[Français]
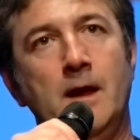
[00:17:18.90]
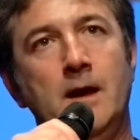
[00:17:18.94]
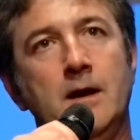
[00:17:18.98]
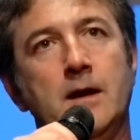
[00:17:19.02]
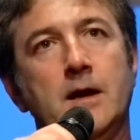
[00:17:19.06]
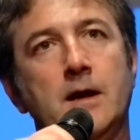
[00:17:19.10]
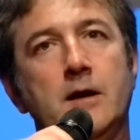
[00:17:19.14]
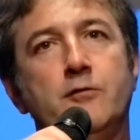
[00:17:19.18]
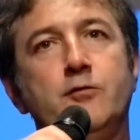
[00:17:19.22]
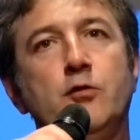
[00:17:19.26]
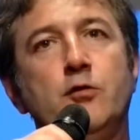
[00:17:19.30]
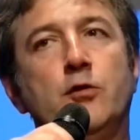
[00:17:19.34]

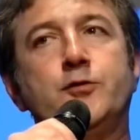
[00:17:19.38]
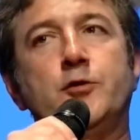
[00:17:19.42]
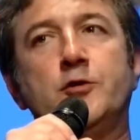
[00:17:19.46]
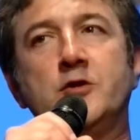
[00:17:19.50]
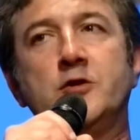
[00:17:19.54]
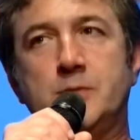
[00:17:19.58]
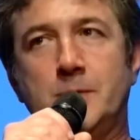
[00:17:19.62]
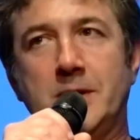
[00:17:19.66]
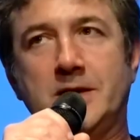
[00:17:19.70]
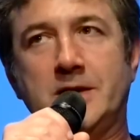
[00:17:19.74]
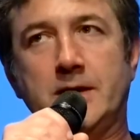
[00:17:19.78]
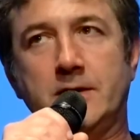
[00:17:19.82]
Et vous, en tant que
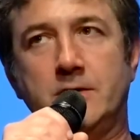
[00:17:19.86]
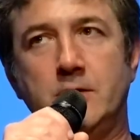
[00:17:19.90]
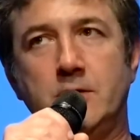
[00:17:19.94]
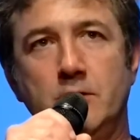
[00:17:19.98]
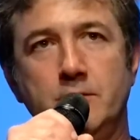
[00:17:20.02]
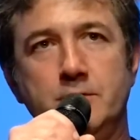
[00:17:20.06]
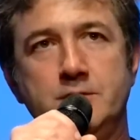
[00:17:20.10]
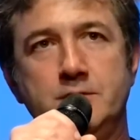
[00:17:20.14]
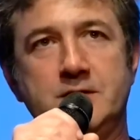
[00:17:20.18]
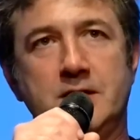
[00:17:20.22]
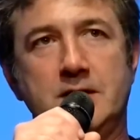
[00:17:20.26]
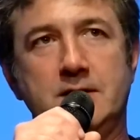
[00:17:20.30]
spectateur,
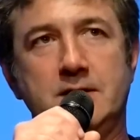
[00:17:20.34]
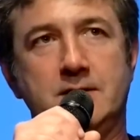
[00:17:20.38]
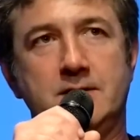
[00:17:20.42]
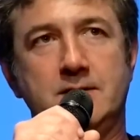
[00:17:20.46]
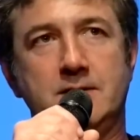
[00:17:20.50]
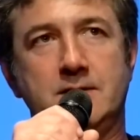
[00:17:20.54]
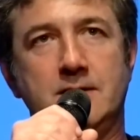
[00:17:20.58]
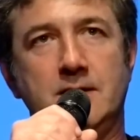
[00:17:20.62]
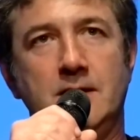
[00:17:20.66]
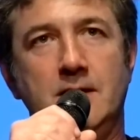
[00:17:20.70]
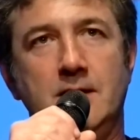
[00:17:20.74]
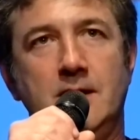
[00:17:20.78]
vous
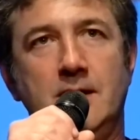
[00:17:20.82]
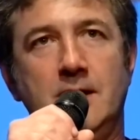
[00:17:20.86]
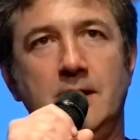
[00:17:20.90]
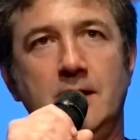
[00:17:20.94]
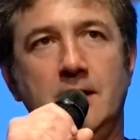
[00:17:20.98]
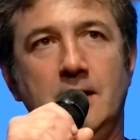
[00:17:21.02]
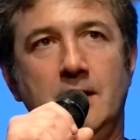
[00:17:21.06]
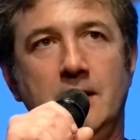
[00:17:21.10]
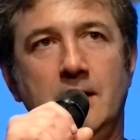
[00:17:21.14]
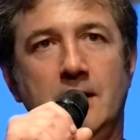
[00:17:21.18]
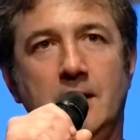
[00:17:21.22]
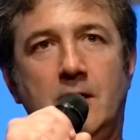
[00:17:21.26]
êtes
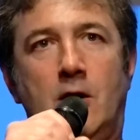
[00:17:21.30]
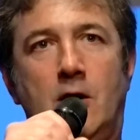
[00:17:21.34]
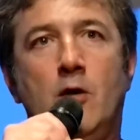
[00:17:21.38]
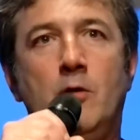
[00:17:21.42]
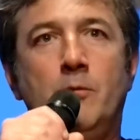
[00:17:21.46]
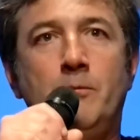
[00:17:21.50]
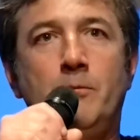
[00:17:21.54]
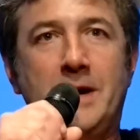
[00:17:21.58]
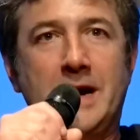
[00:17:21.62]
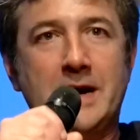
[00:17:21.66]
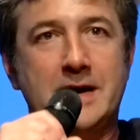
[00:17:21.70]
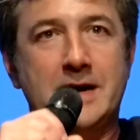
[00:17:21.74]

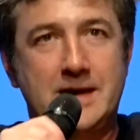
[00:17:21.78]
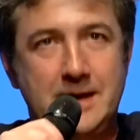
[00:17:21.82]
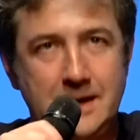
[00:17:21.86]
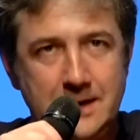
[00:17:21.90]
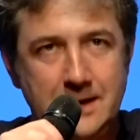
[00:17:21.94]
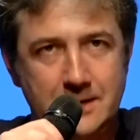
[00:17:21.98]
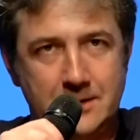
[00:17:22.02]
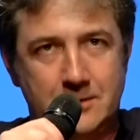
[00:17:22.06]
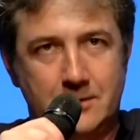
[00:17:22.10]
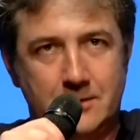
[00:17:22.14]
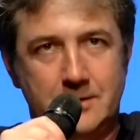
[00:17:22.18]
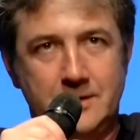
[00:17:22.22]

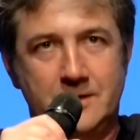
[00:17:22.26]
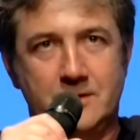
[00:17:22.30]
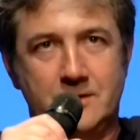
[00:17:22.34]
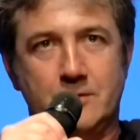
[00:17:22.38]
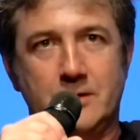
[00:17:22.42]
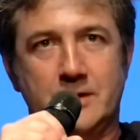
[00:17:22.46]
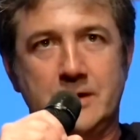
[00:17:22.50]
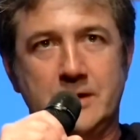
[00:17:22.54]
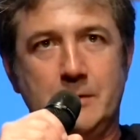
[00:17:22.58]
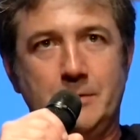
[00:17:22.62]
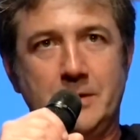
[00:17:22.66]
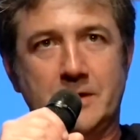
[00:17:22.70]
embarqué dans
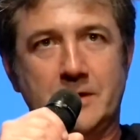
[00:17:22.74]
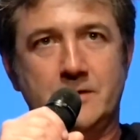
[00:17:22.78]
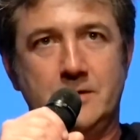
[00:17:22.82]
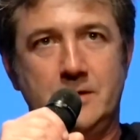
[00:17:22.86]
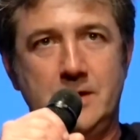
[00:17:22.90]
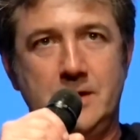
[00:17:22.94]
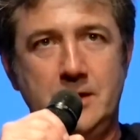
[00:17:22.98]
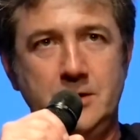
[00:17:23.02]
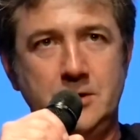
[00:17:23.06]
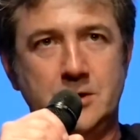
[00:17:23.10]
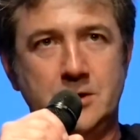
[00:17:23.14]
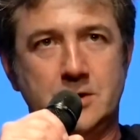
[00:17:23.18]
l'histoire d'un
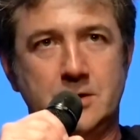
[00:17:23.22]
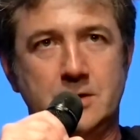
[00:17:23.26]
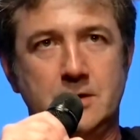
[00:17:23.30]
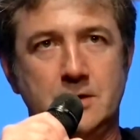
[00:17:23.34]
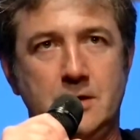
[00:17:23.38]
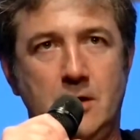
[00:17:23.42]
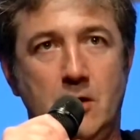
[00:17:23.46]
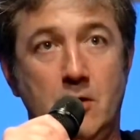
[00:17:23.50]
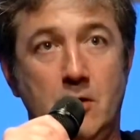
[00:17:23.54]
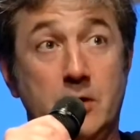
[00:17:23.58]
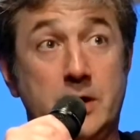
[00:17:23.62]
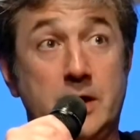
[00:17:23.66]
personnage
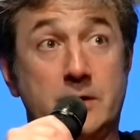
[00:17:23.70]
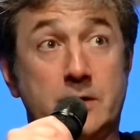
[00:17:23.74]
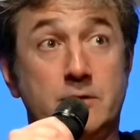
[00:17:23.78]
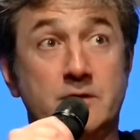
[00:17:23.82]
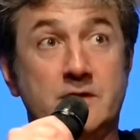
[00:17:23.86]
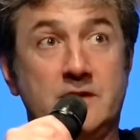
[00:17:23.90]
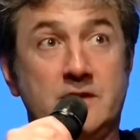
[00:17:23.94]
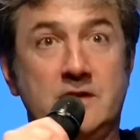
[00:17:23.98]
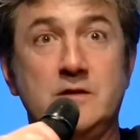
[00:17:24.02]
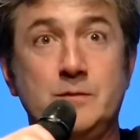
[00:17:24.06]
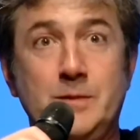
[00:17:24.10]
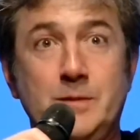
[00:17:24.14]
en regardant
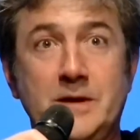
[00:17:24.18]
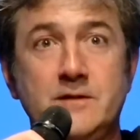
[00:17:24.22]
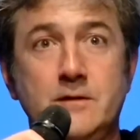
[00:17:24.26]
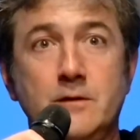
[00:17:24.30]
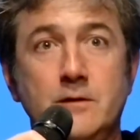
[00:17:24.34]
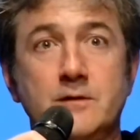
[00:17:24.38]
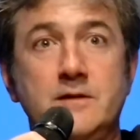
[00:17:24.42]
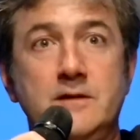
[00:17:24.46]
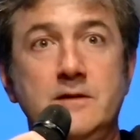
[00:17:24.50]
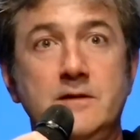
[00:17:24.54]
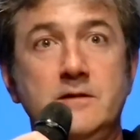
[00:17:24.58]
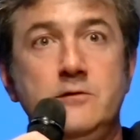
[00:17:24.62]
ce qui se passe dans
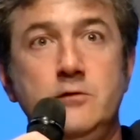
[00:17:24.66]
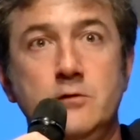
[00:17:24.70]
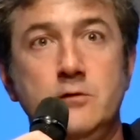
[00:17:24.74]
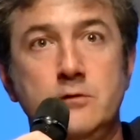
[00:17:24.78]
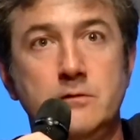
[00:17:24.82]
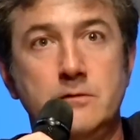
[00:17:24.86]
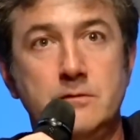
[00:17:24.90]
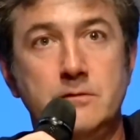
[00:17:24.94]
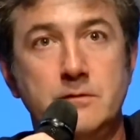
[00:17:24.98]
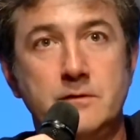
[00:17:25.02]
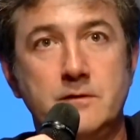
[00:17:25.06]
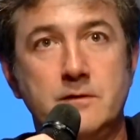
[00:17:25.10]
ses yeux.
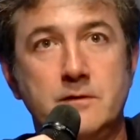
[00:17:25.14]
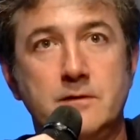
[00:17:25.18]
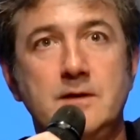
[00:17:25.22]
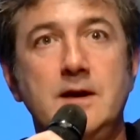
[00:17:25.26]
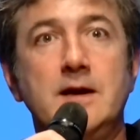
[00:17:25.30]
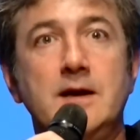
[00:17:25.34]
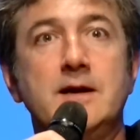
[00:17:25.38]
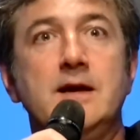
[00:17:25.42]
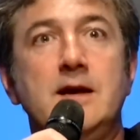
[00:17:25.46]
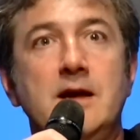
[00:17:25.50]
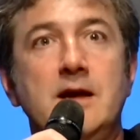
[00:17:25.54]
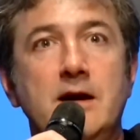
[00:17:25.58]
C'est
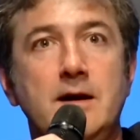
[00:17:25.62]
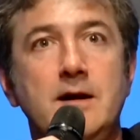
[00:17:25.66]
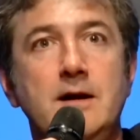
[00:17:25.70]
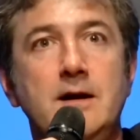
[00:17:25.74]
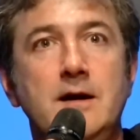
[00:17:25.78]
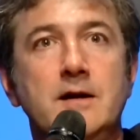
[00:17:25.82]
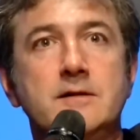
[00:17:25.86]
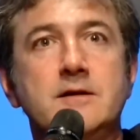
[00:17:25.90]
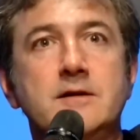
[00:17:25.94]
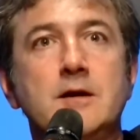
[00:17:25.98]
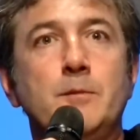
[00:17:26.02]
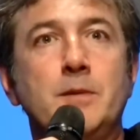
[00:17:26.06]
là qu'est
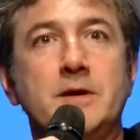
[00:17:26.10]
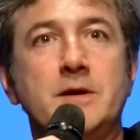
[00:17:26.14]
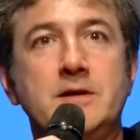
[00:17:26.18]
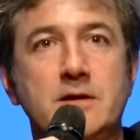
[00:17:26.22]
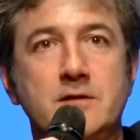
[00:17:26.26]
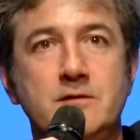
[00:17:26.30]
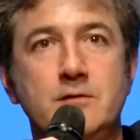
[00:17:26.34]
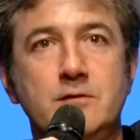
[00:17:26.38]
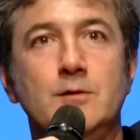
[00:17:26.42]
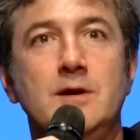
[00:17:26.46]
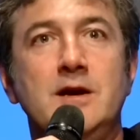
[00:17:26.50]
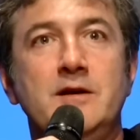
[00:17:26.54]

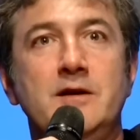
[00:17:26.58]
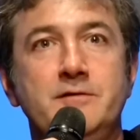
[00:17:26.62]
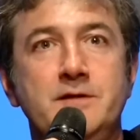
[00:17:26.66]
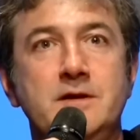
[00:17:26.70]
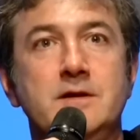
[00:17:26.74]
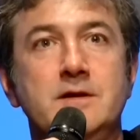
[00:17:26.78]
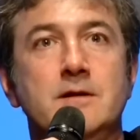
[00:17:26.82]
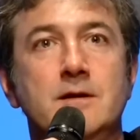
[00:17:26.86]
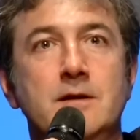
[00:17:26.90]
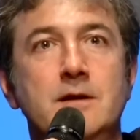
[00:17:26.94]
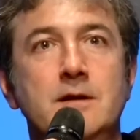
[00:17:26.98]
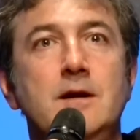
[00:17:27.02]
l'interprétation de la
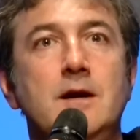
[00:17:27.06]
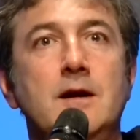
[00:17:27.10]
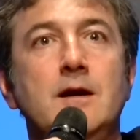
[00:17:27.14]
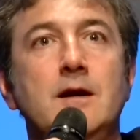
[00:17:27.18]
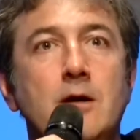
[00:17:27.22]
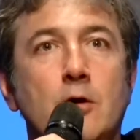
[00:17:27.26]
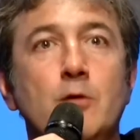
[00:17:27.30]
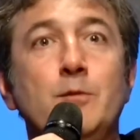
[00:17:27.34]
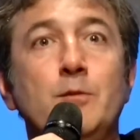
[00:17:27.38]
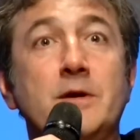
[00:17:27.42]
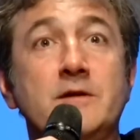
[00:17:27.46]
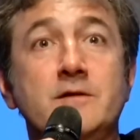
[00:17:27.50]
vie,
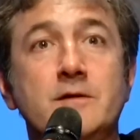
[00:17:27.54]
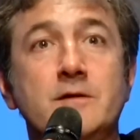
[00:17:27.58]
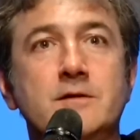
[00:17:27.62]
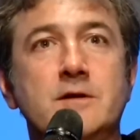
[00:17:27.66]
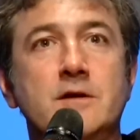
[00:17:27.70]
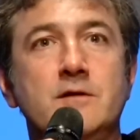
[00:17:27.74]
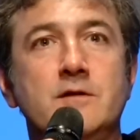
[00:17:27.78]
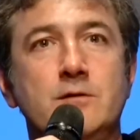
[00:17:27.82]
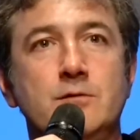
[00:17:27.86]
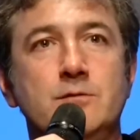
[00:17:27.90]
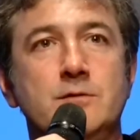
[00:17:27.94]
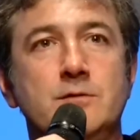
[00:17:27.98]
la
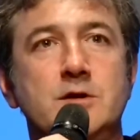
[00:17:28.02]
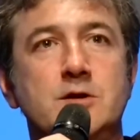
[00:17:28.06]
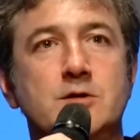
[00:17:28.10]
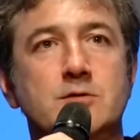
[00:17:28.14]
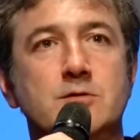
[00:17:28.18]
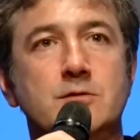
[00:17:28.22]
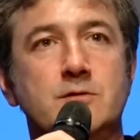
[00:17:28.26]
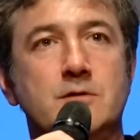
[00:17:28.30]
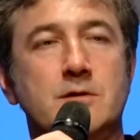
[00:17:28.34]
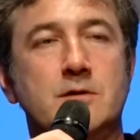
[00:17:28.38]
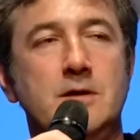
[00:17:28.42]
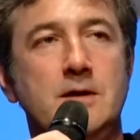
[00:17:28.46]
représentation des
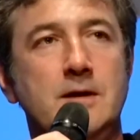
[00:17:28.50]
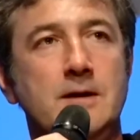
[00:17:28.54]
choses.